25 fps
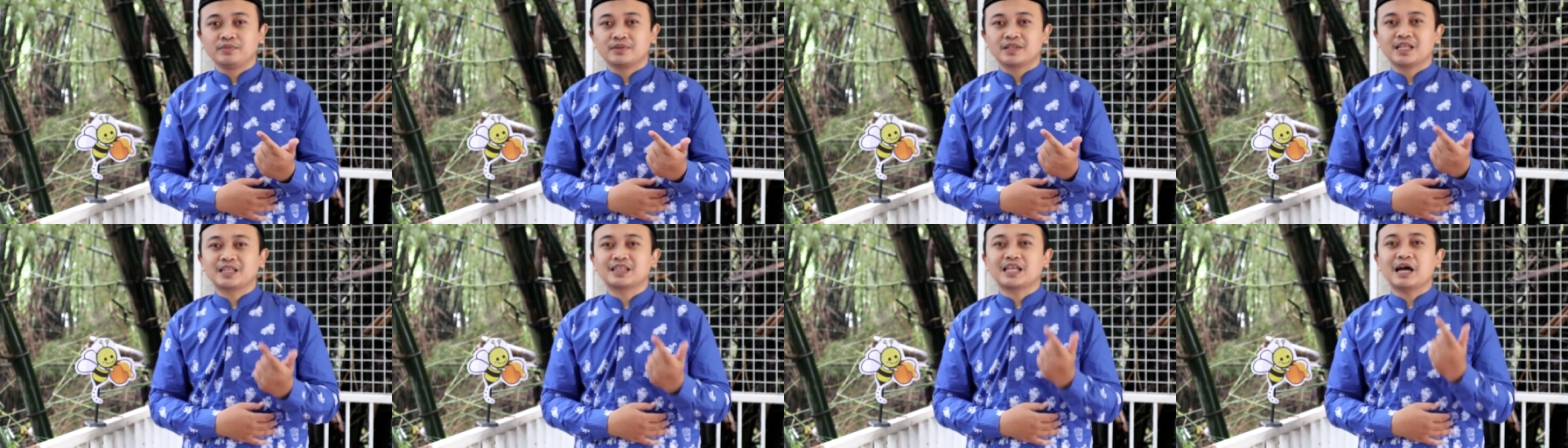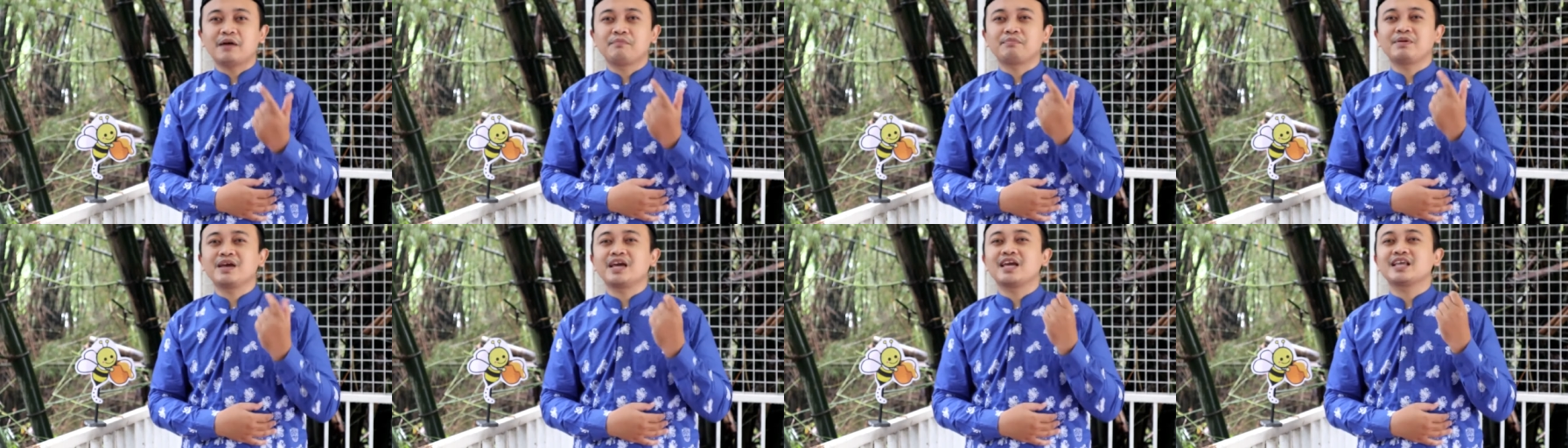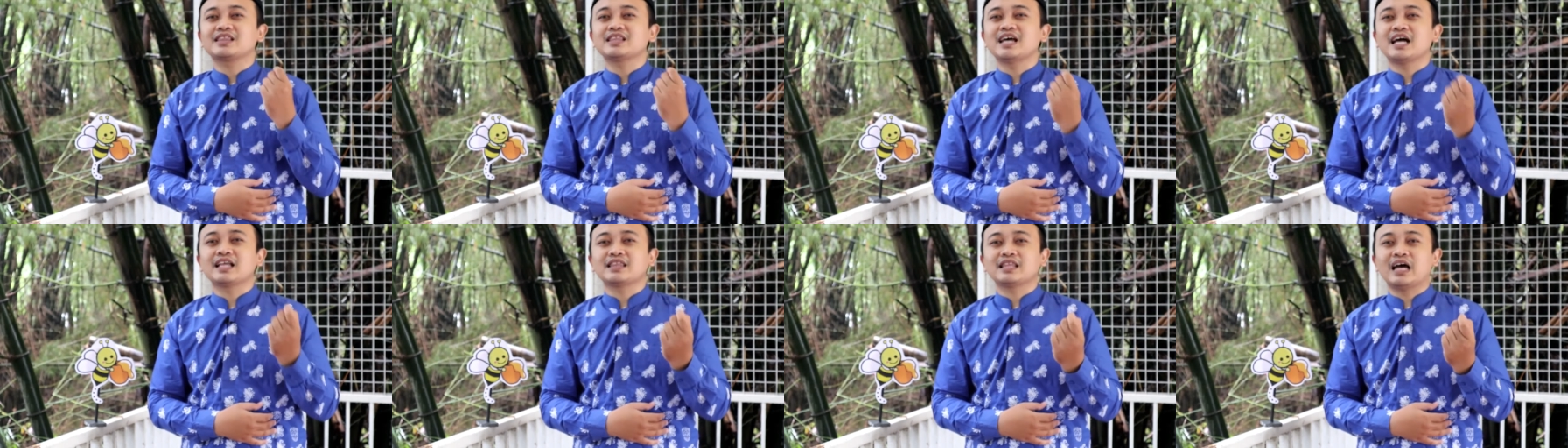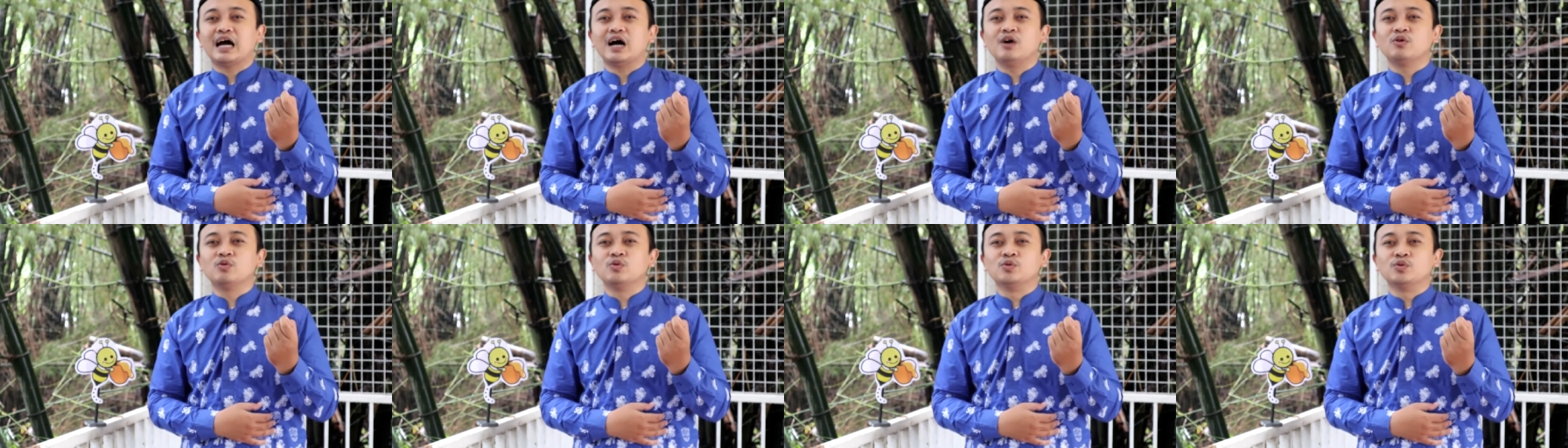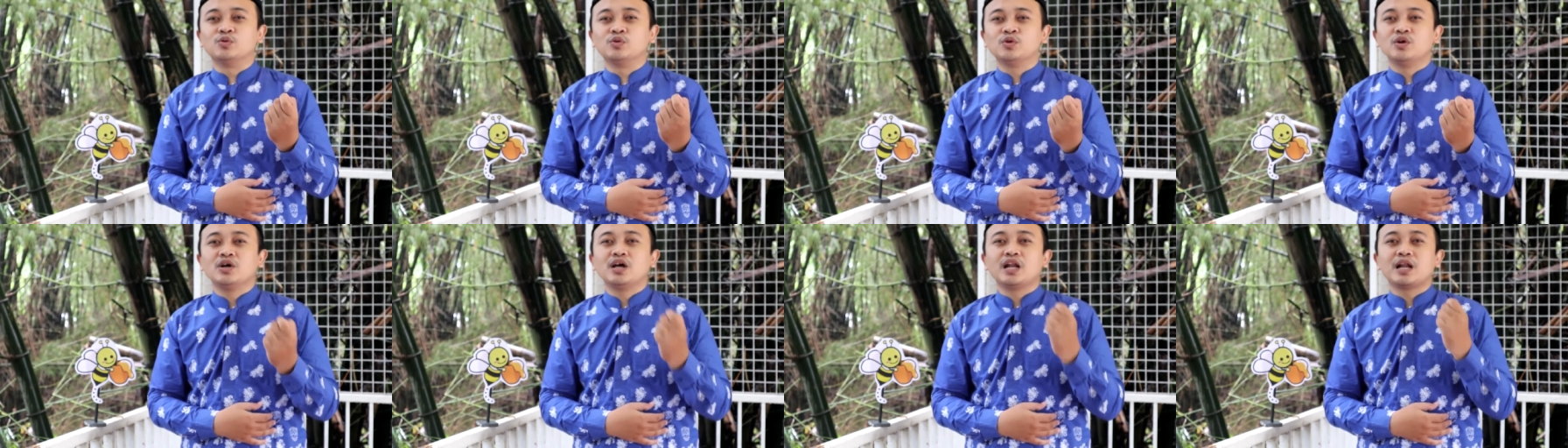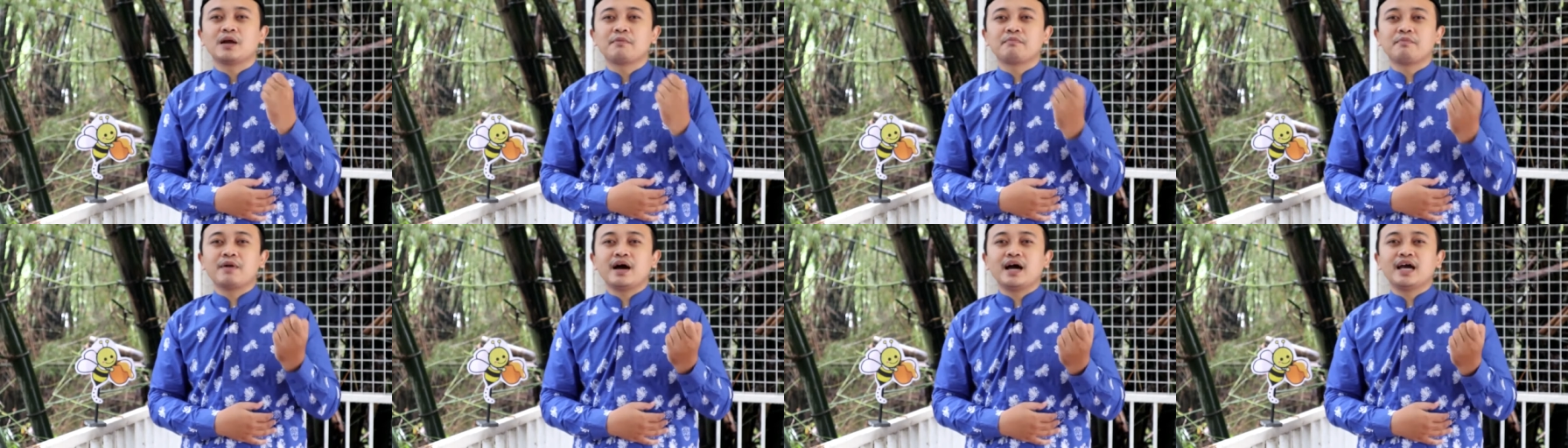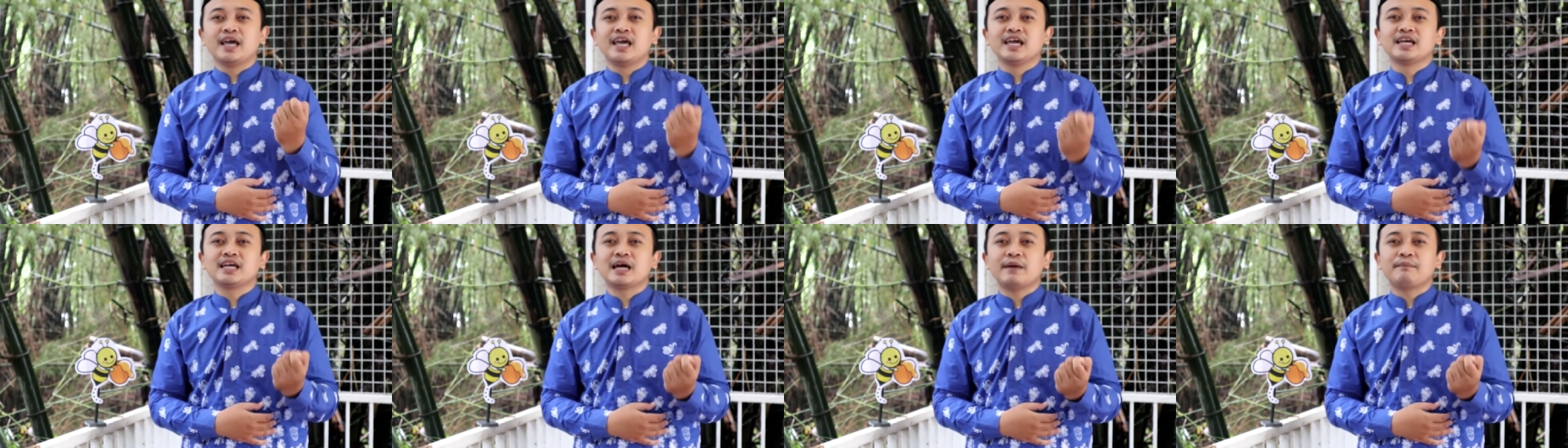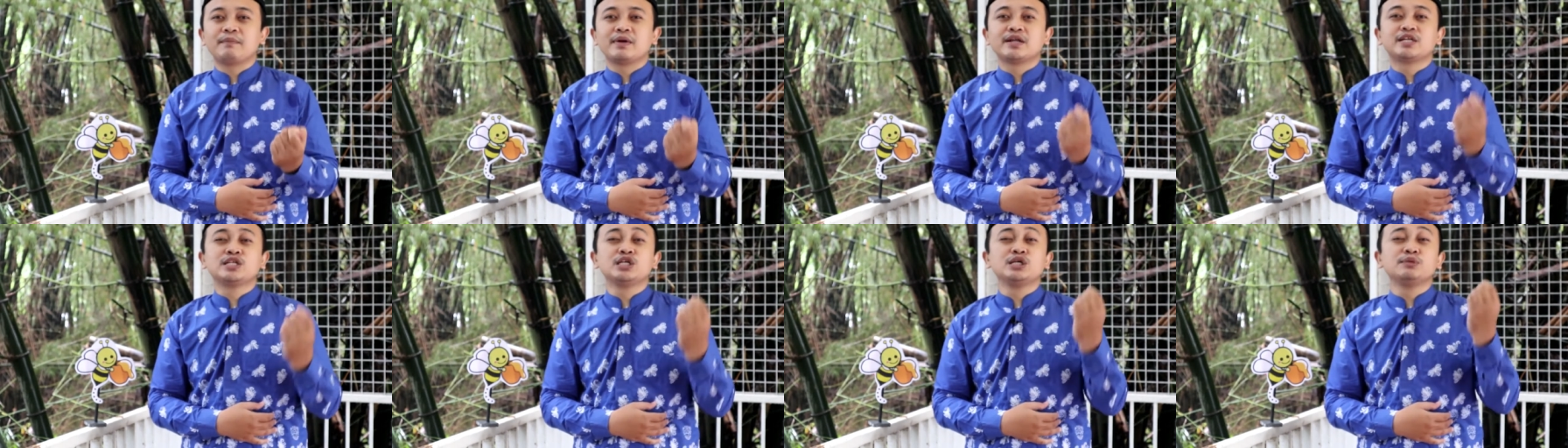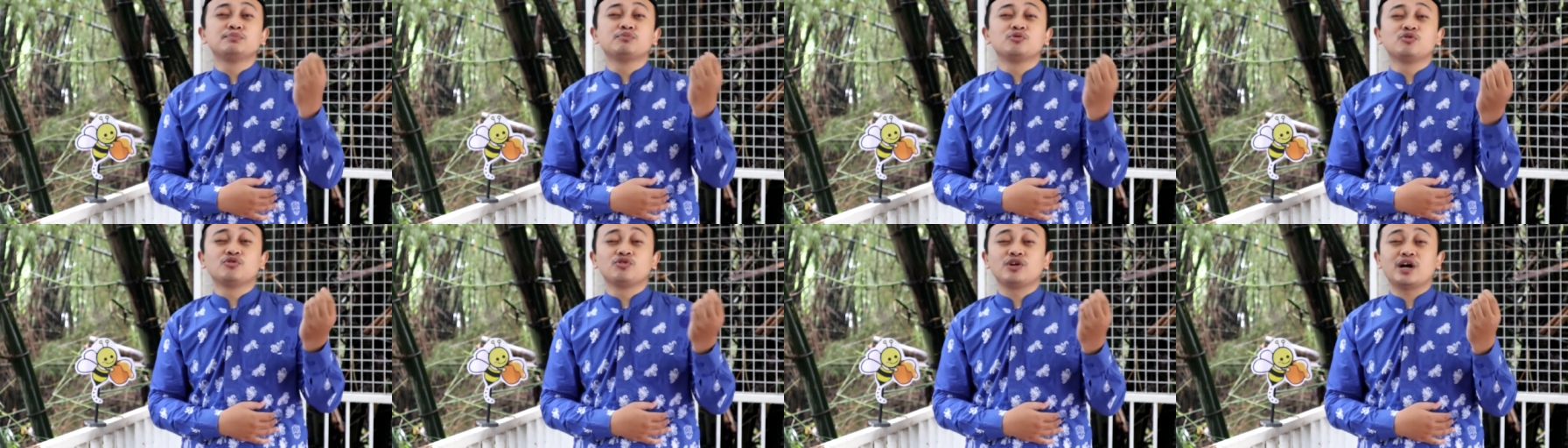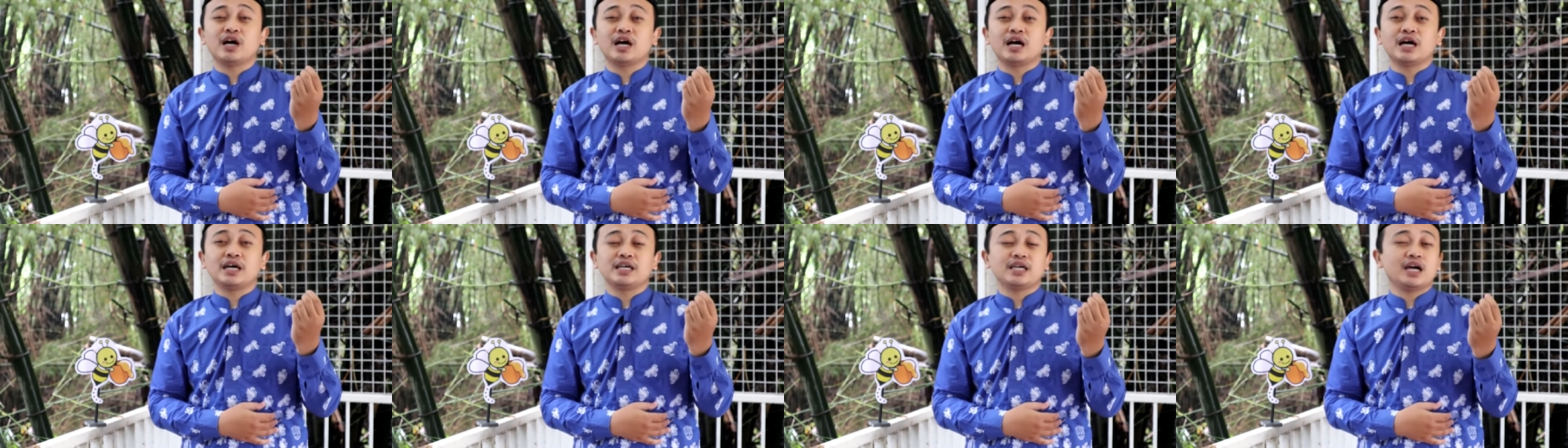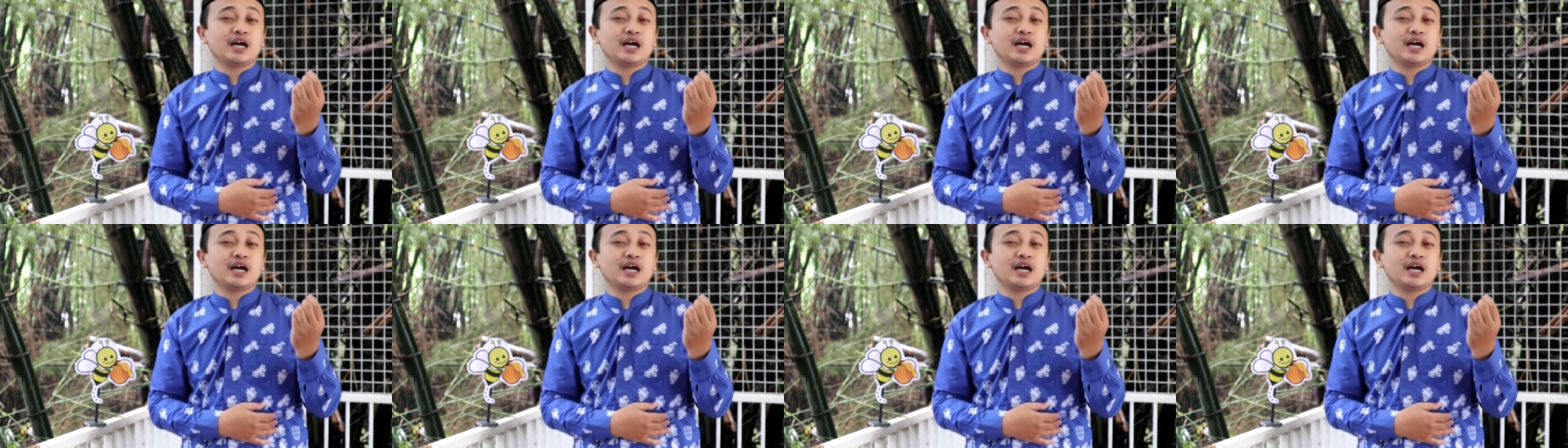tetapi kita tahu lebah hinggap di bunga yang